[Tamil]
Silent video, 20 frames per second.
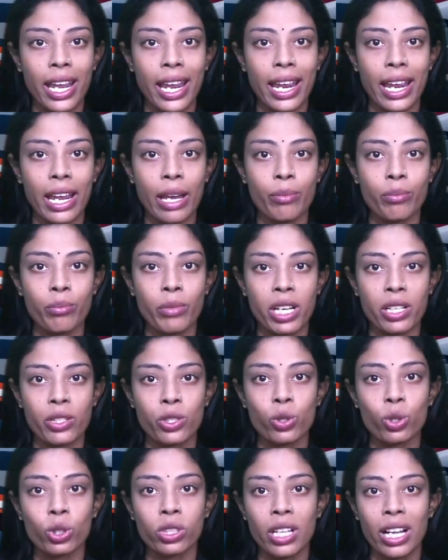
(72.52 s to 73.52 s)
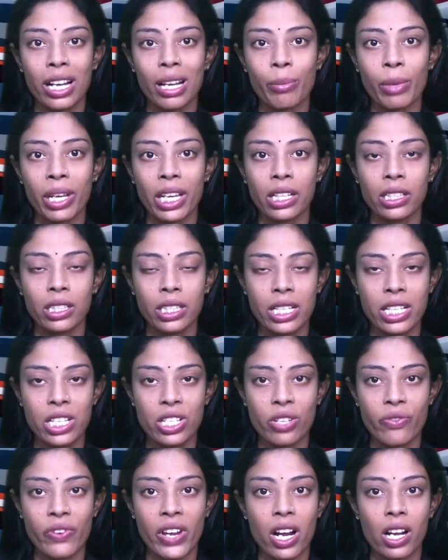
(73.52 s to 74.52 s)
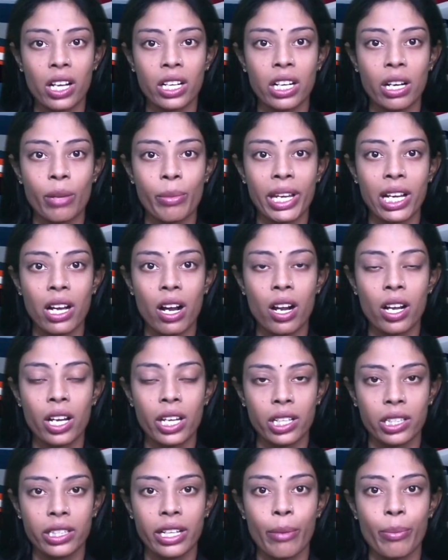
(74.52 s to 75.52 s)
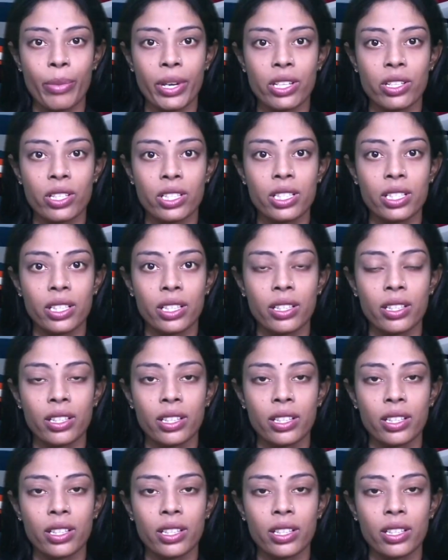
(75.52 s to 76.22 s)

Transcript: கே எம் மர்சுக் தலைமையில் இன்று வியாழக்கிழமை காலை இடம்பெற்றது